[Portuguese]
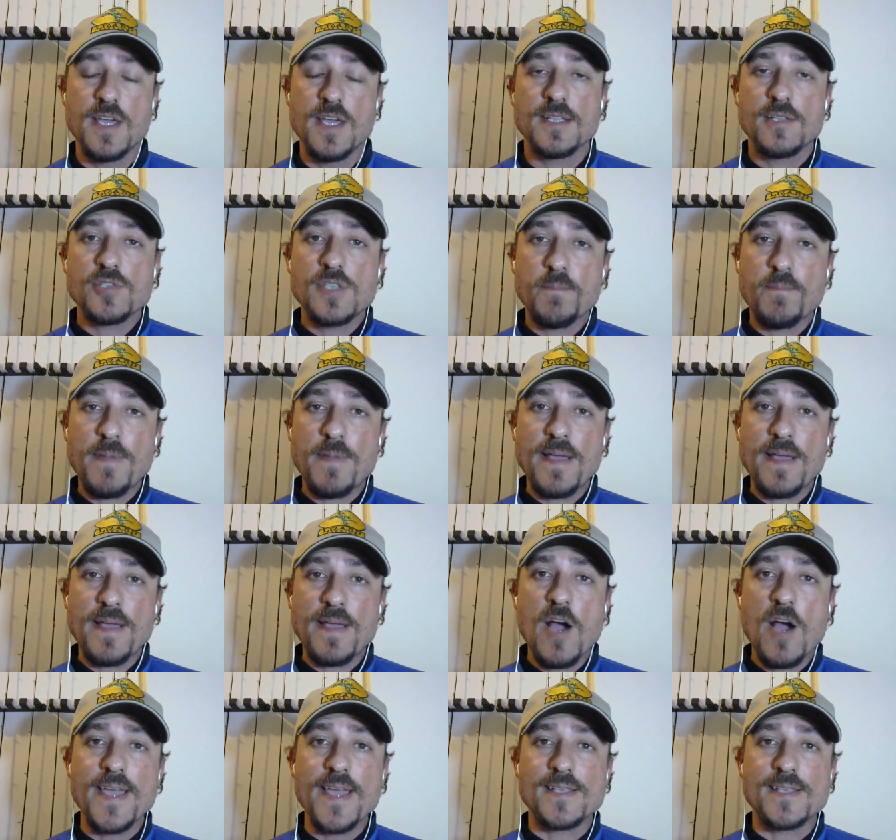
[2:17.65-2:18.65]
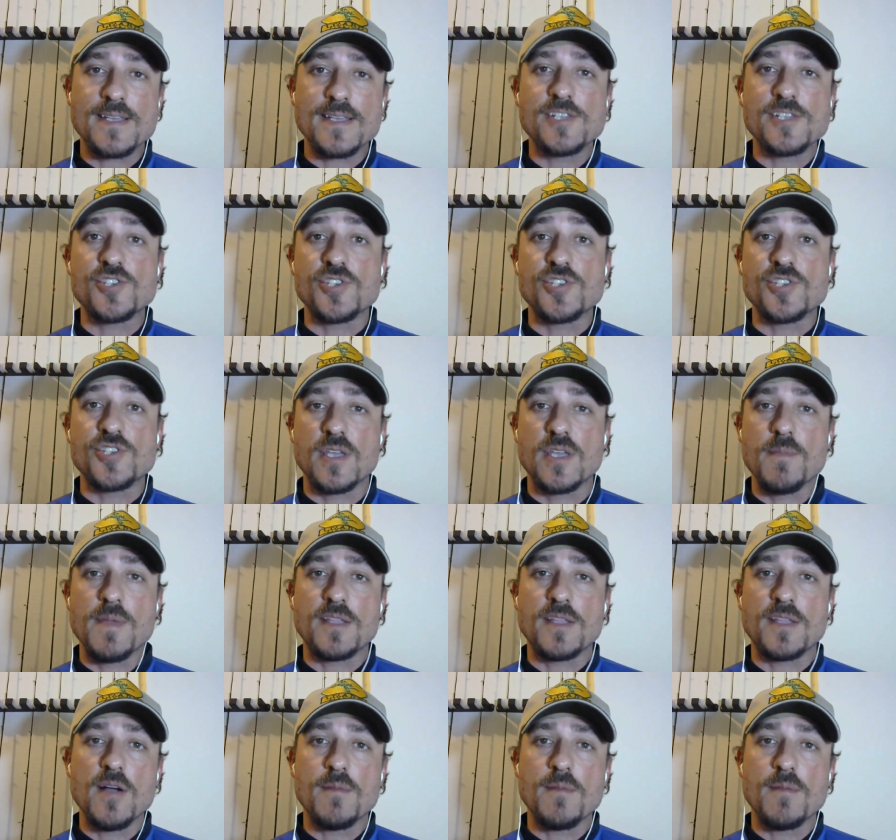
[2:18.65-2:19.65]
Então, você pegar uma isca stick e
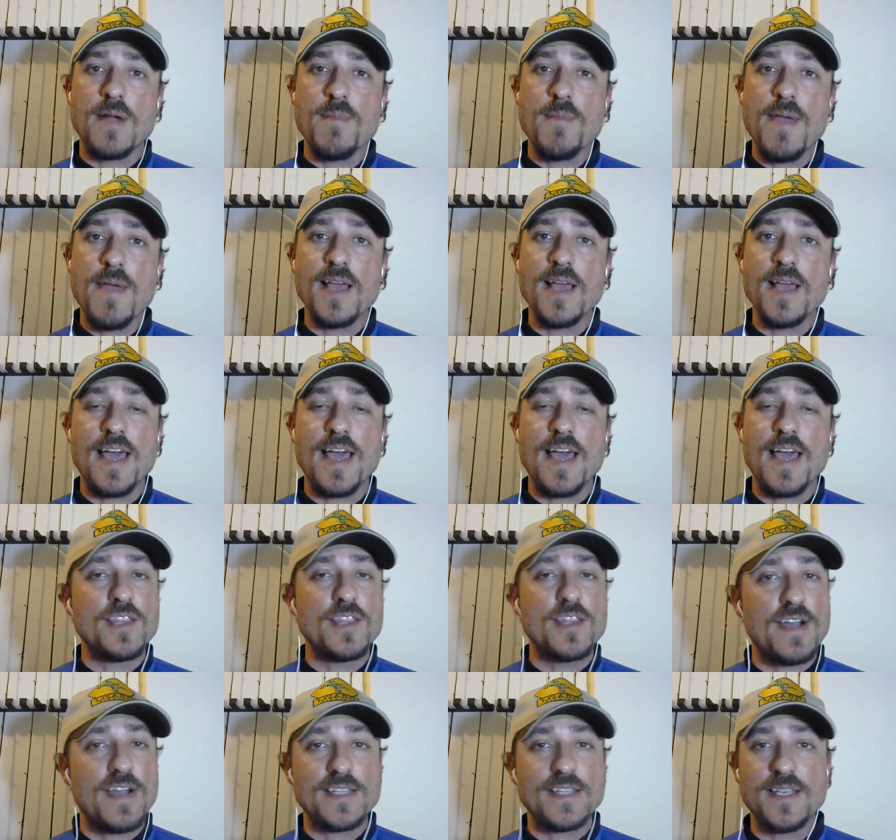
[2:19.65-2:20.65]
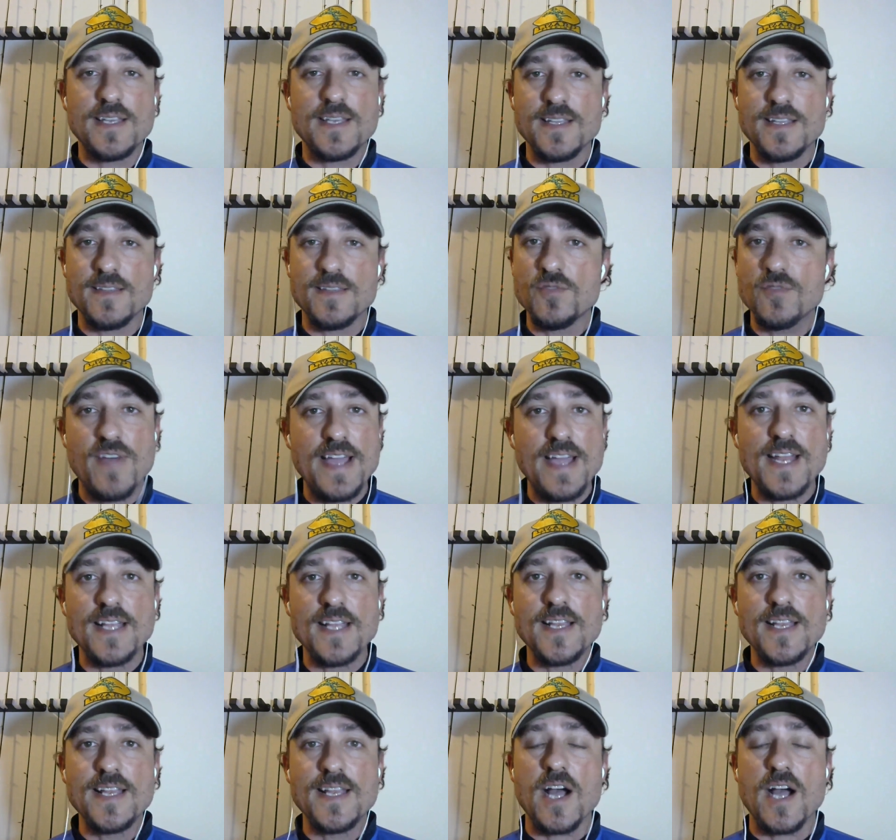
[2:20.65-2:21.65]
meter uma barbela, ela não vai, não vai
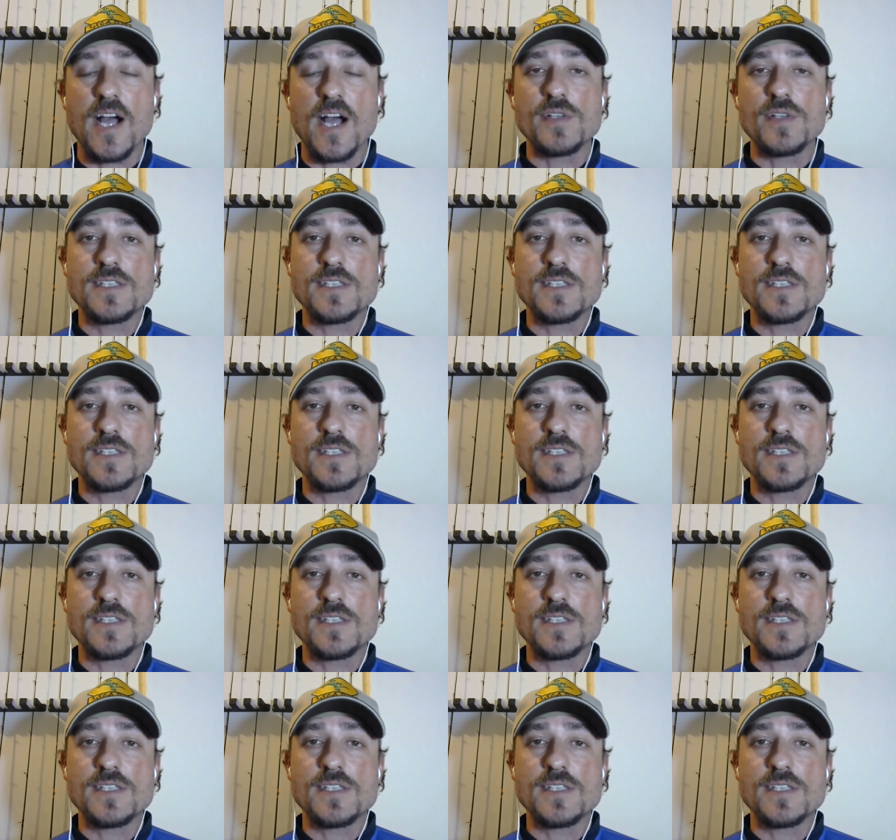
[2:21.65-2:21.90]
nada legal.